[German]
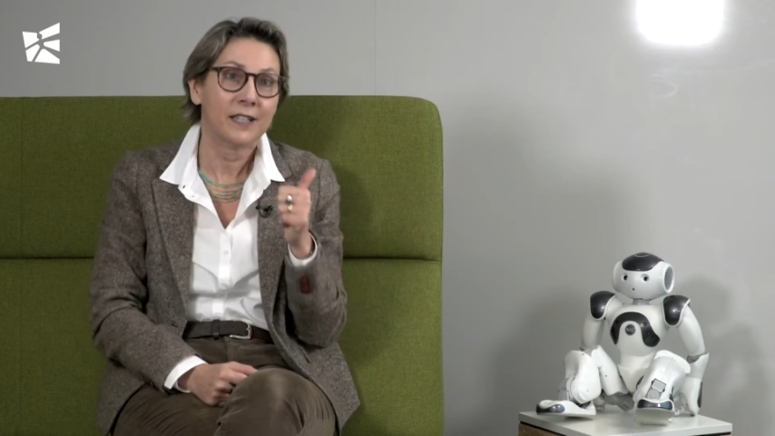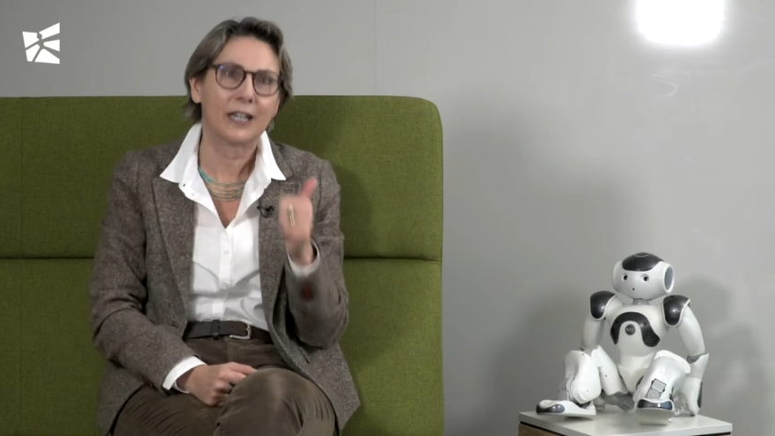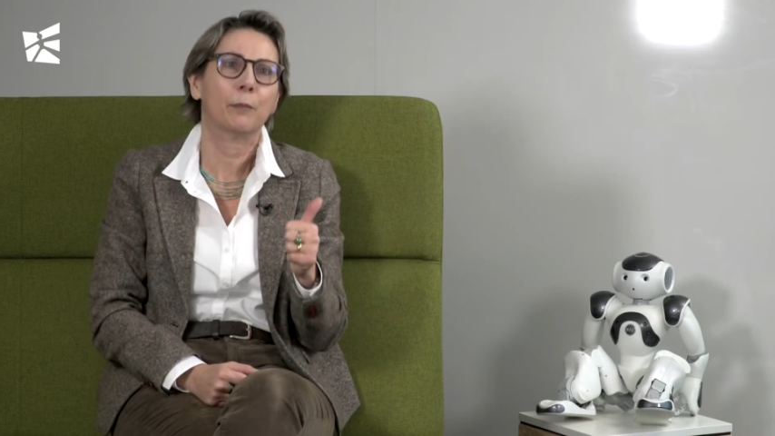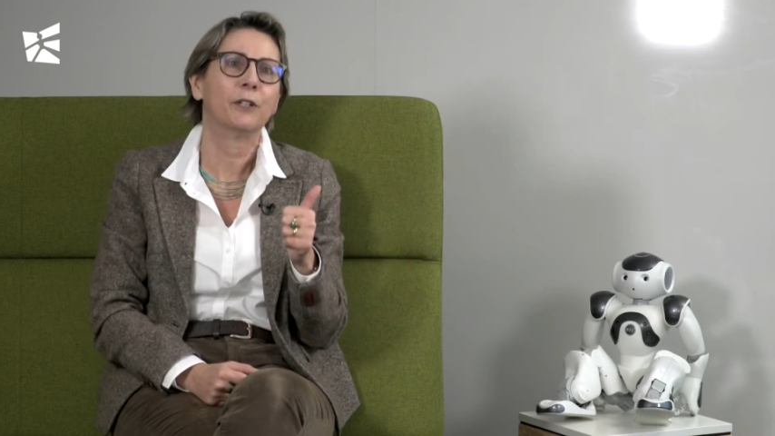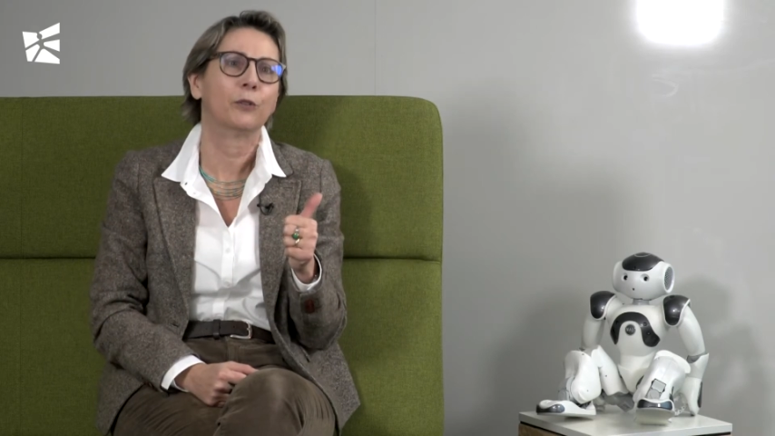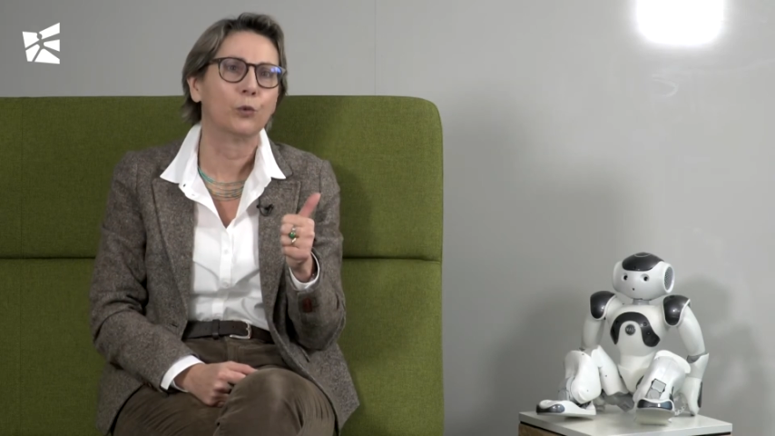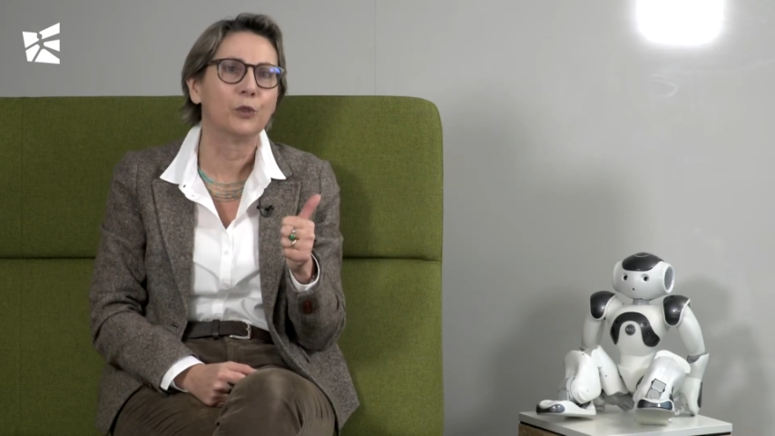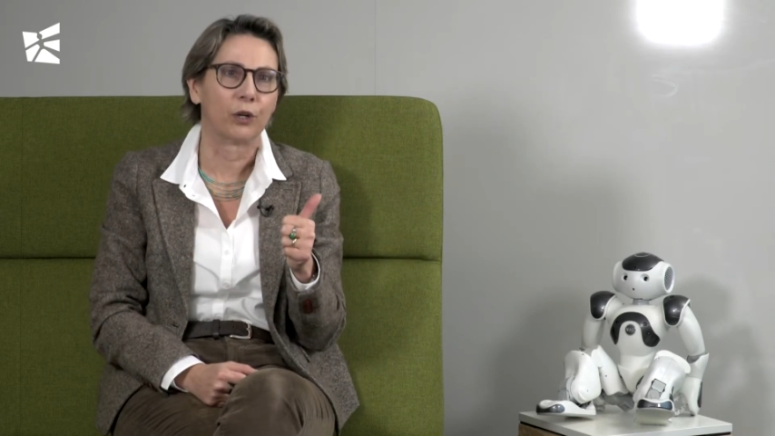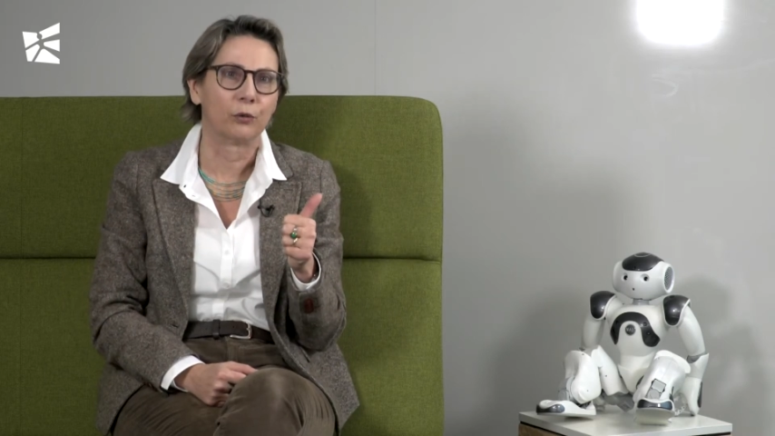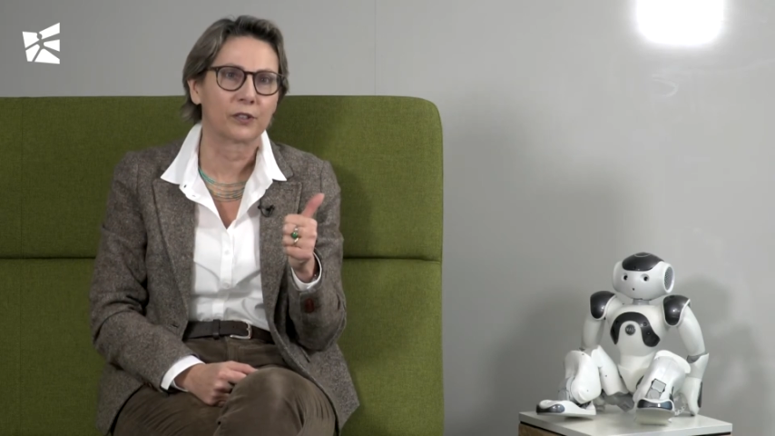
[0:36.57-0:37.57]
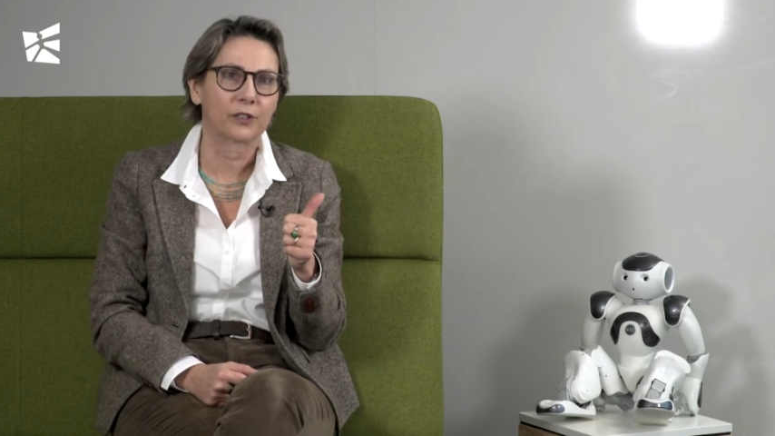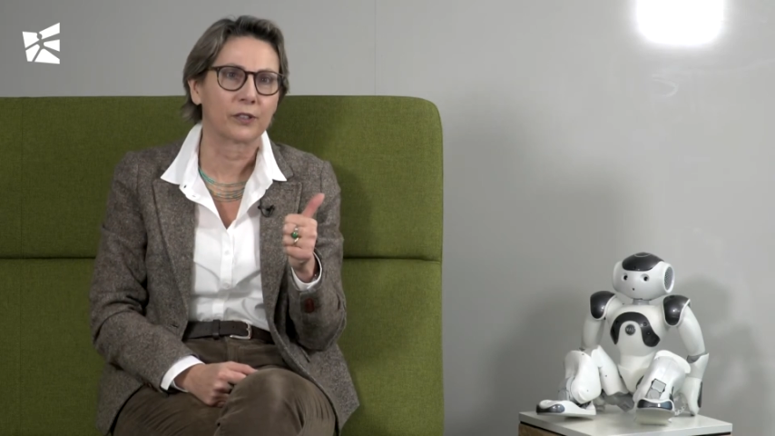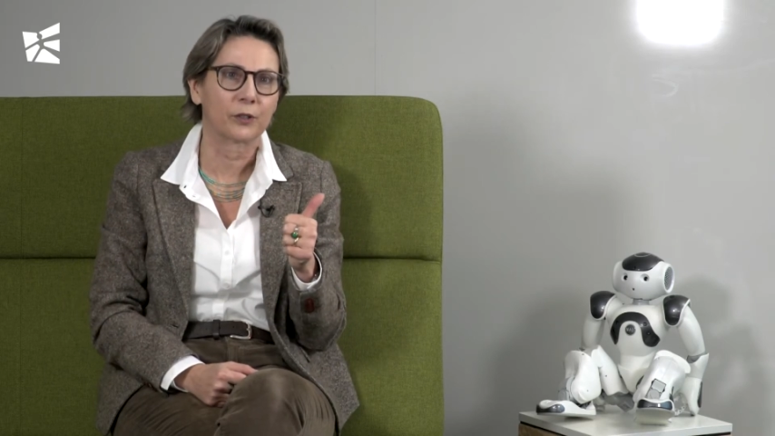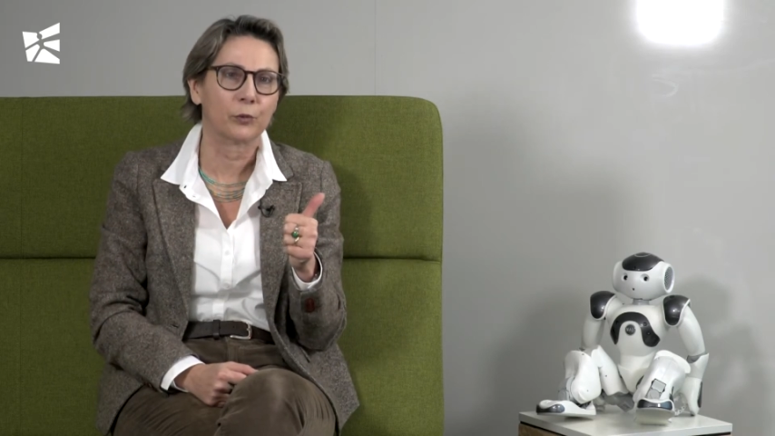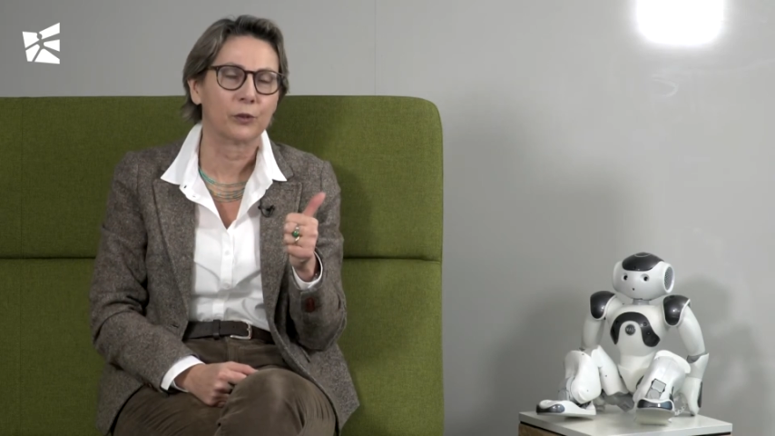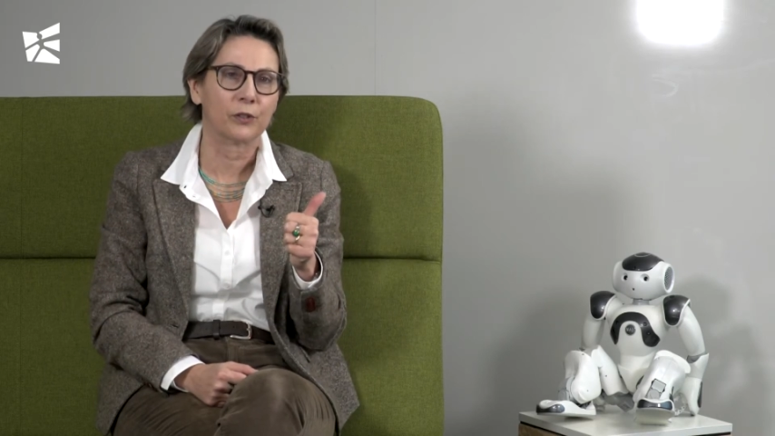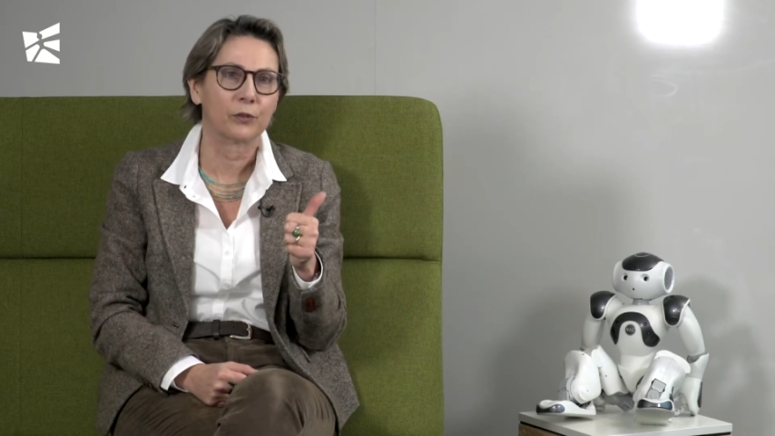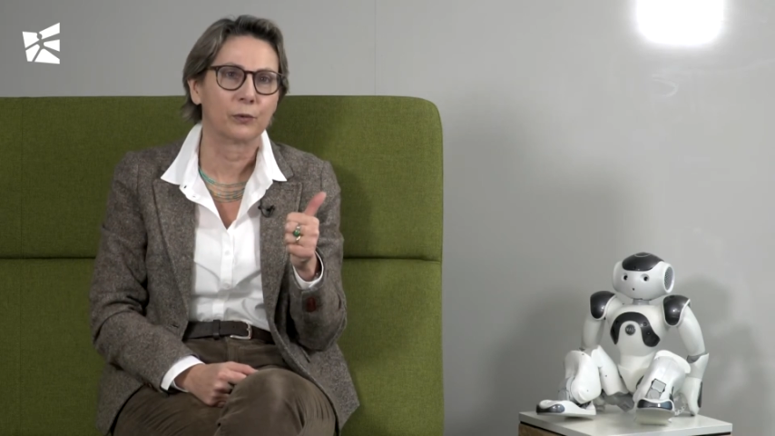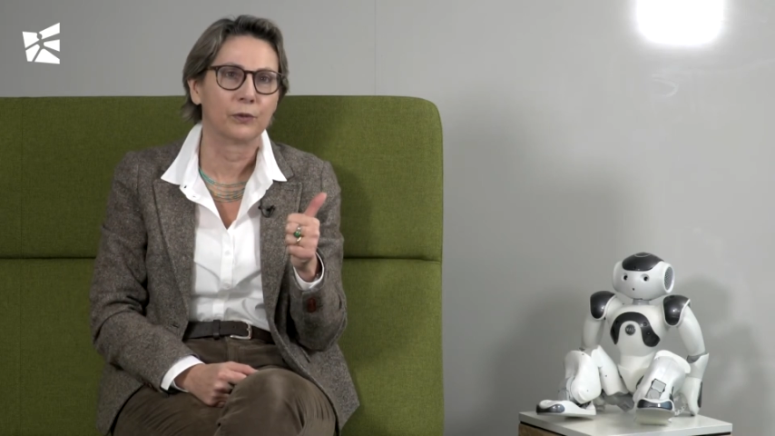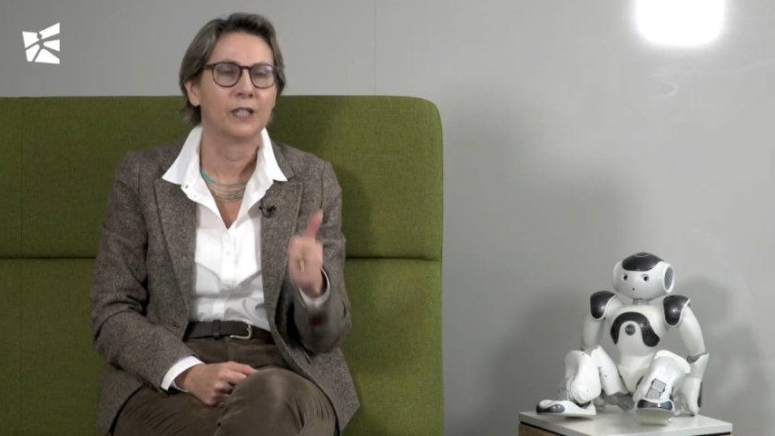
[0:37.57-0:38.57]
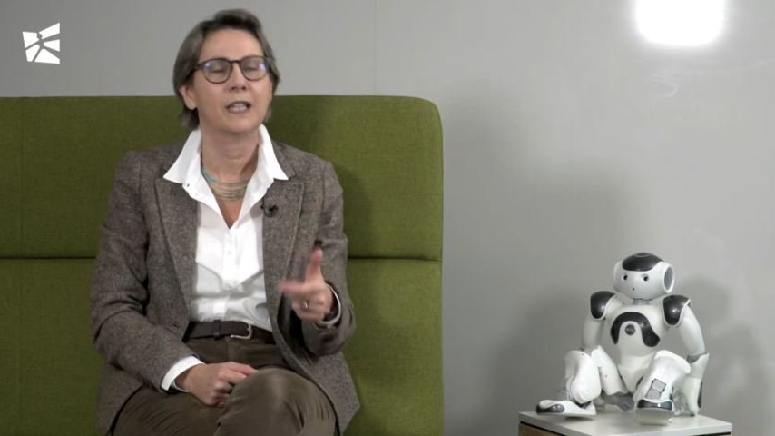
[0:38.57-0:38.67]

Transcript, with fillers: Da haben wir eine gute Ausgangsposition.